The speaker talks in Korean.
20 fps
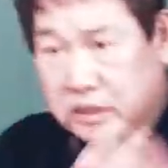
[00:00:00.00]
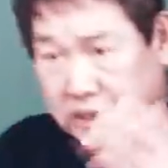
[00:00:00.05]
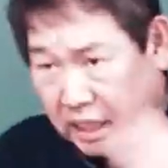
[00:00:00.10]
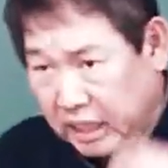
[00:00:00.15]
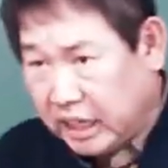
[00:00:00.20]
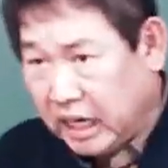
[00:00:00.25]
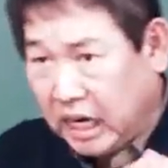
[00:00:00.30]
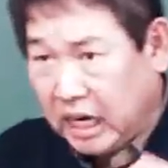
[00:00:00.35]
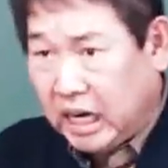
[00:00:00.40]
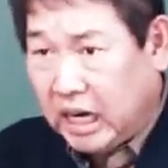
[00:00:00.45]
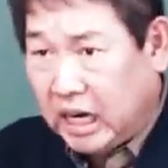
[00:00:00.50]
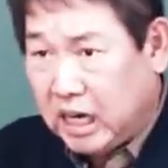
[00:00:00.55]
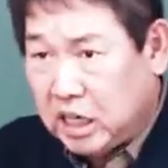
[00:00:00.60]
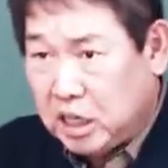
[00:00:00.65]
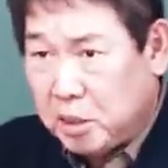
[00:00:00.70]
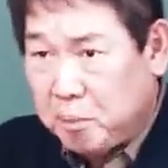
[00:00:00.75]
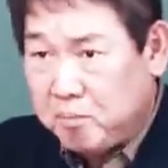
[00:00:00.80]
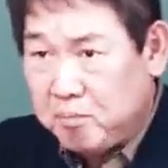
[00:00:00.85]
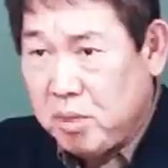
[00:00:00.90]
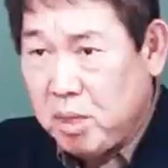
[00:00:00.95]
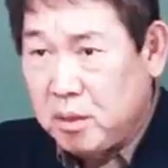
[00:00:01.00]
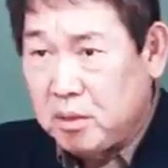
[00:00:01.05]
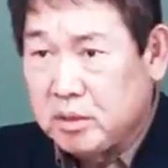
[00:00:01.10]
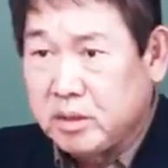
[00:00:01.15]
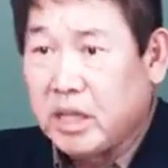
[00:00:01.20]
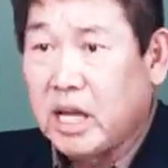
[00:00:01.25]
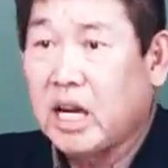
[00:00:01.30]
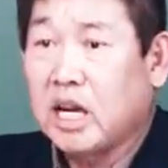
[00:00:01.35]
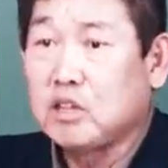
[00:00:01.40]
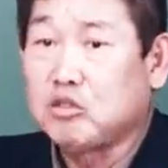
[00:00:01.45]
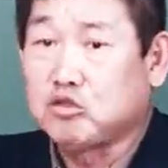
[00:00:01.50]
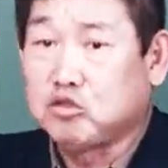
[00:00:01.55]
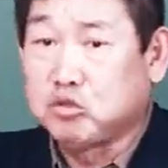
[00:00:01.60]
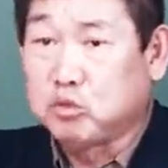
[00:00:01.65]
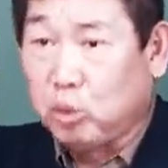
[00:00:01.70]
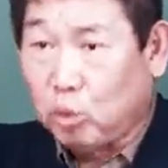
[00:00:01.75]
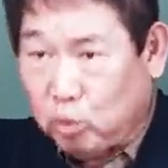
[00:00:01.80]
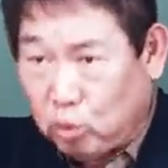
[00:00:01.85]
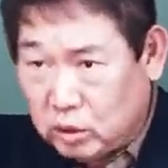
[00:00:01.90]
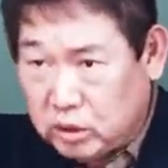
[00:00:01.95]
내가. 내가
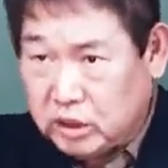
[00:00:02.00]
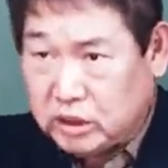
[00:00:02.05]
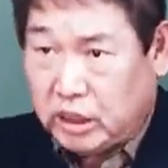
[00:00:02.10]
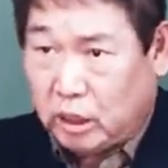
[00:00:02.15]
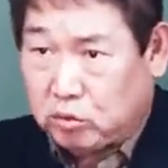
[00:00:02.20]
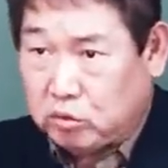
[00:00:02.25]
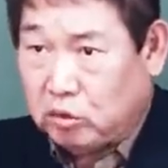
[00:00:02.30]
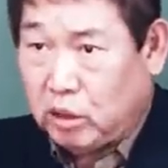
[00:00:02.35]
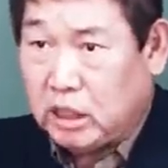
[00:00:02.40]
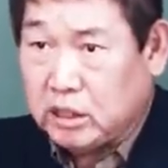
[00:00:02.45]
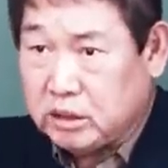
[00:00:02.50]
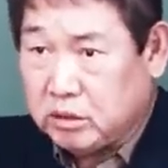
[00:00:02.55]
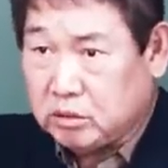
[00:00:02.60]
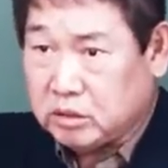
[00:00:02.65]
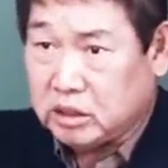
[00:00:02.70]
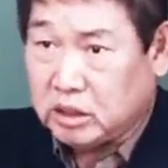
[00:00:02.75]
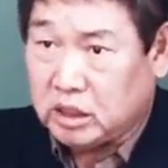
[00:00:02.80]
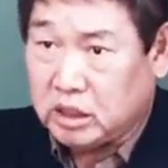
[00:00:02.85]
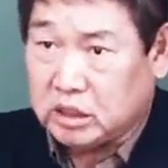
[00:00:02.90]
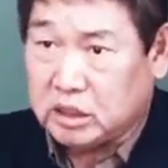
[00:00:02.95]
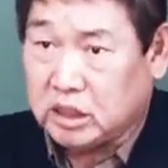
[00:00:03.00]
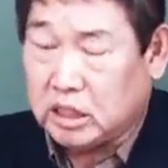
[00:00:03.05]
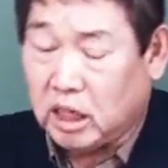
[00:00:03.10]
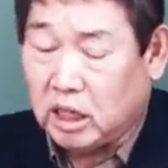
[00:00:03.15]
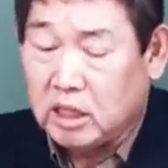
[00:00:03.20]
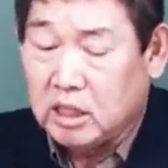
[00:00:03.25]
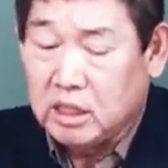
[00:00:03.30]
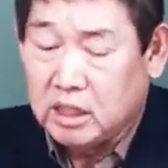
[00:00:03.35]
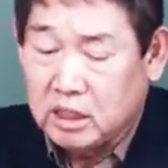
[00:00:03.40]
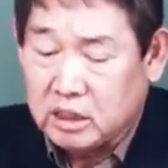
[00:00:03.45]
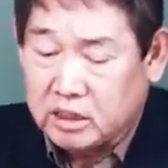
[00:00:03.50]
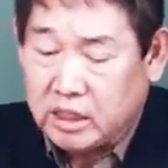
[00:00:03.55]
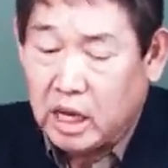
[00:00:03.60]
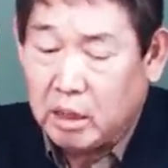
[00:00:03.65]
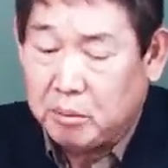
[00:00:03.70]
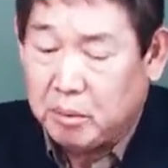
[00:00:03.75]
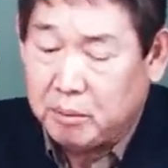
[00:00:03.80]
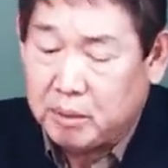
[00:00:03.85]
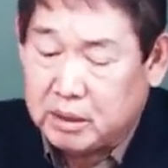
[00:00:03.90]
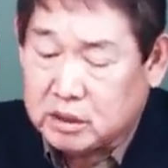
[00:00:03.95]
주도권이 자꾸 하는 거잖아. 그러니까 내
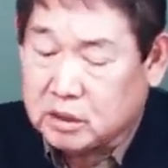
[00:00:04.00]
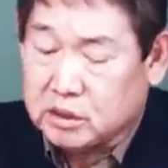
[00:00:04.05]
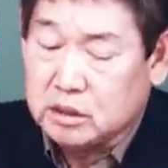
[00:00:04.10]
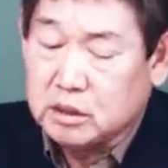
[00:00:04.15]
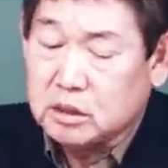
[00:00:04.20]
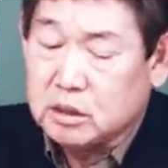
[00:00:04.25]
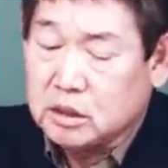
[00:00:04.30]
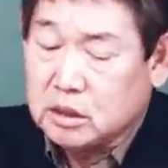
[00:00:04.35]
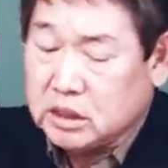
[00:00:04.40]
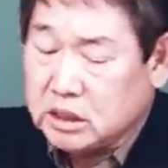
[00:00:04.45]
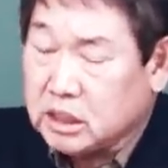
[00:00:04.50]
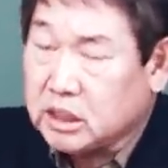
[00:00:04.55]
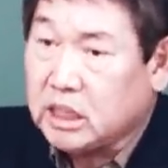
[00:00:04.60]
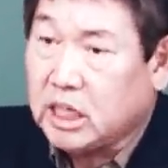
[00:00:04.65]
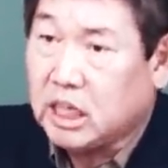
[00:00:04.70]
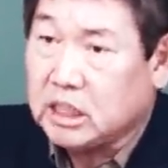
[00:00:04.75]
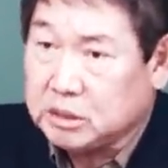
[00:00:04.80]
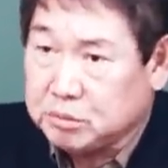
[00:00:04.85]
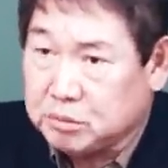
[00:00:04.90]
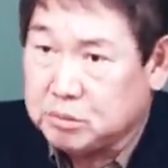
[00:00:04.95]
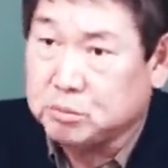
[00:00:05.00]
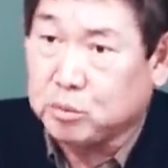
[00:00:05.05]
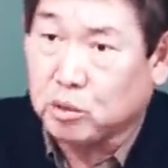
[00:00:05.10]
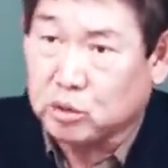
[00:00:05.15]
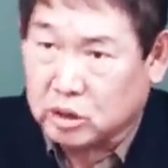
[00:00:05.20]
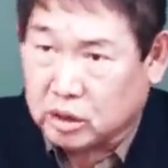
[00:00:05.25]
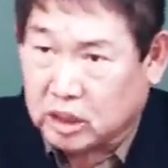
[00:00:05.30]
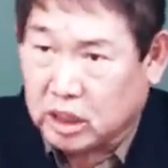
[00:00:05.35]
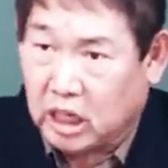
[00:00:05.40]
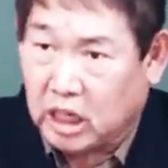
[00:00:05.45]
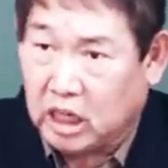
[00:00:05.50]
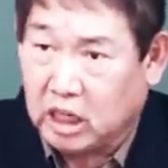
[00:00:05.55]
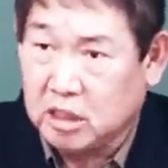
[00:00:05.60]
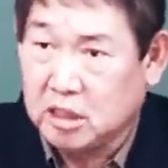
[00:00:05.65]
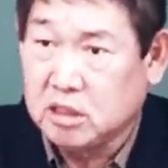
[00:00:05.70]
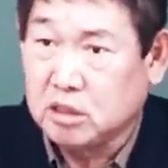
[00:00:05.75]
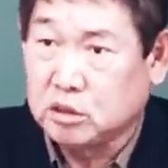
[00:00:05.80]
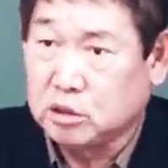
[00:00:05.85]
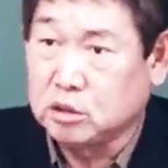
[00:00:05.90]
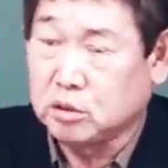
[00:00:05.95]
마음에 드는 인간임은 모를까.
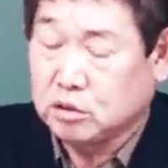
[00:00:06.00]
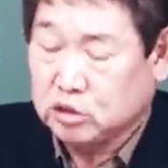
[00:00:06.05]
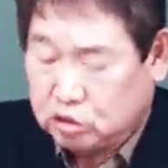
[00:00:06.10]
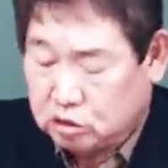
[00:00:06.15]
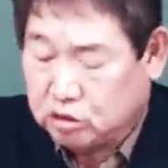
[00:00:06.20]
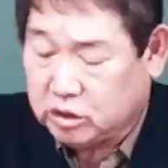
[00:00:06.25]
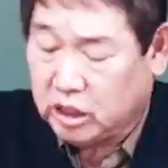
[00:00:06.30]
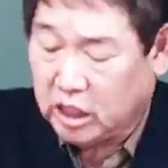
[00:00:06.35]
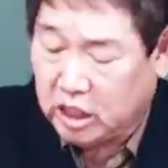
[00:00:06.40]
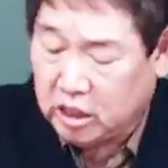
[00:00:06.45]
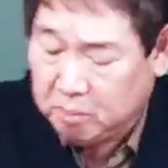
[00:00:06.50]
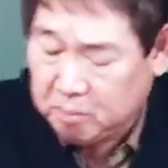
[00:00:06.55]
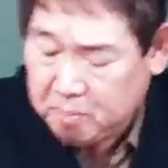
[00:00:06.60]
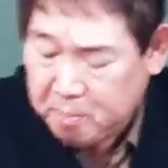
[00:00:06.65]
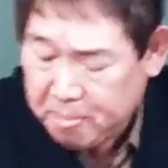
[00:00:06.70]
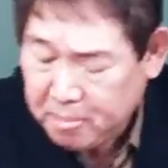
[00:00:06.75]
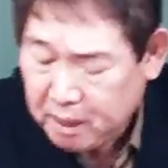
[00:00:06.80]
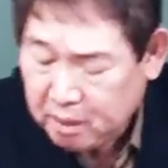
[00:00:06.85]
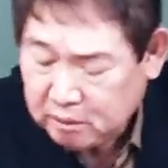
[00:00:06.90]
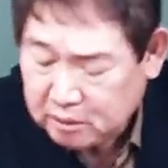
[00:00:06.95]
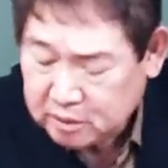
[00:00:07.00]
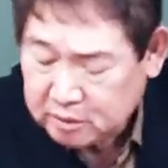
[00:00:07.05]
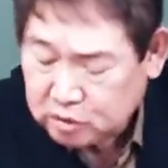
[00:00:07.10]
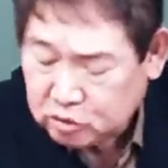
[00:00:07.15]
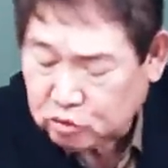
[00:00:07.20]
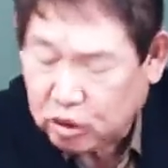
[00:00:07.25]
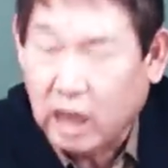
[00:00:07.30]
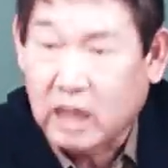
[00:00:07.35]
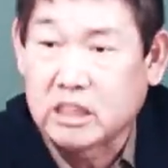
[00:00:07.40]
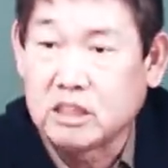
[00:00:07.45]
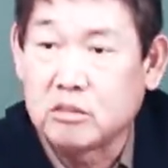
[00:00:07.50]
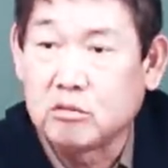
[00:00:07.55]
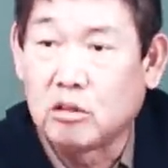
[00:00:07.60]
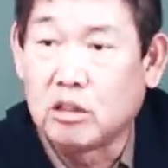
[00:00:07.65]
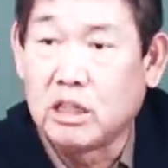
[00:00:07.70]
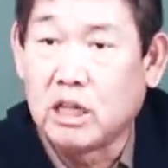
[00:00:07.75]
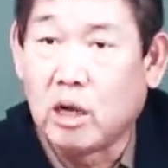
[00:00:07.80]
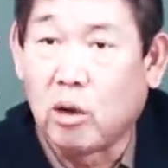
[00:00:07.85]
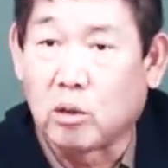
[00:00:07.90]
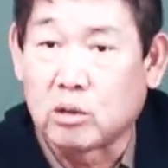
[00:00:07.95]
즉 쉽게 관은
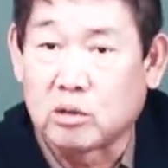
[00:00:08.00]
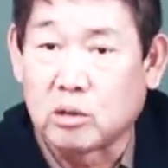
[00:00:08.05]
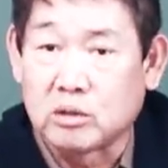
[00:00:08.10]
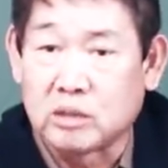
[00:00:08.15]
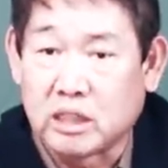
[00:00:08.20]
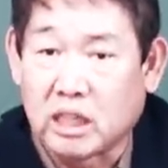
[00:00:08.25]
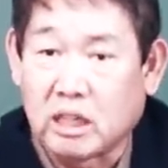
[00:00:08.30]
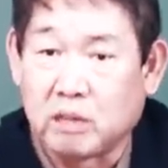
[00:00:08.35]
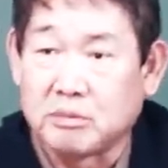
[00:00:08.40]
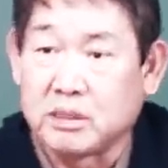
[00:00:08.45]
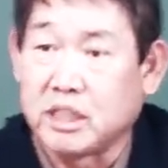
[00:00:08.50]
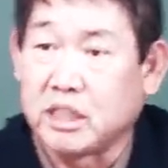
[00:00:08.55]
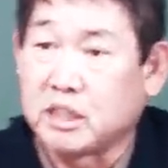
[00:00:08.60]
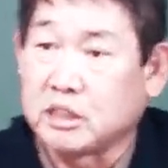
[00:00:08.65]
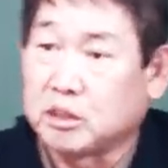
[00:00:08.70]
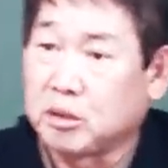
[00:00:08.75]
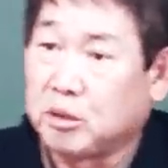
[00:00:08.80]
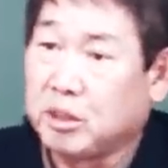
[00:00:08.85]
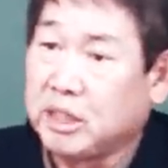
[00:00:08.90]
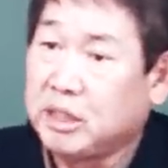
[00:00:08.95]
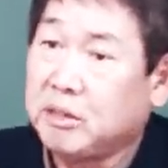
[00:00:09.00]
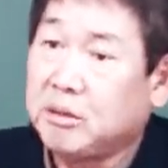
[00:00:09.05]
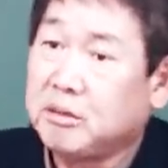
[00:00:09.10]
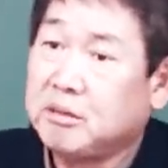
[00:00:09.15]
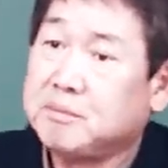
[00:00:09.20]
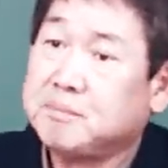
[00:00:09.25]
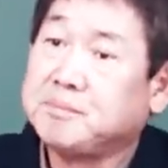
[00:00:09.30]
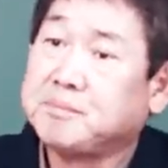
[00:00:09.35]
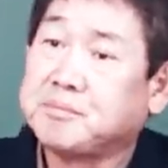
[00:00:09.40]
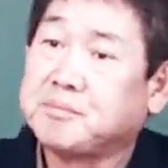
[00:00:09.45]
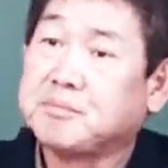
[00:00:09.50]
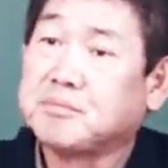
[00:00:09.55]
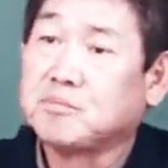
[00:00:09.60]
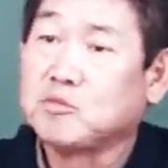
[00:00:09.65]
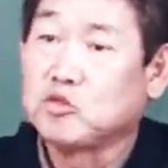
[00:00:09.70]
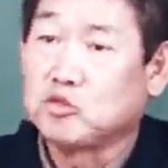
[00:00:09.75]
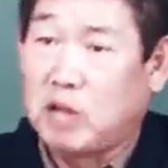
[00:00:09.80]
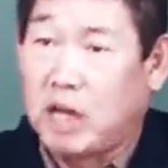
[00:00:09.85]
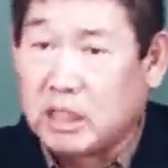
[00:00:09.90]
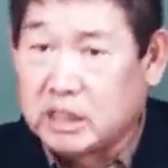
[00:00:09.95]
원래 어떤 사람이래야 들어가요?
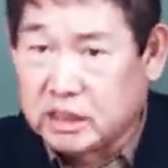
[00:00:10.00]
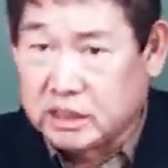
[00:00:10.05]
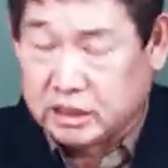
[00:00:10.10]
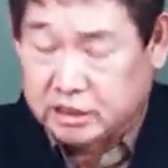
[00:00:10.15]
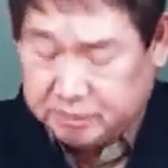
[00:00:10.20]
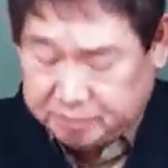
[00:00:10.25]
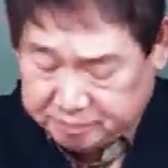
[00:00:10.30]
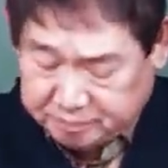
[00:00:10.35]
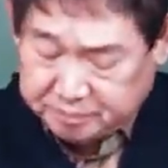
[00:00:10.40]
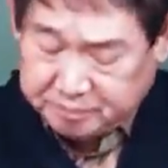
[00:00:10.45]
관은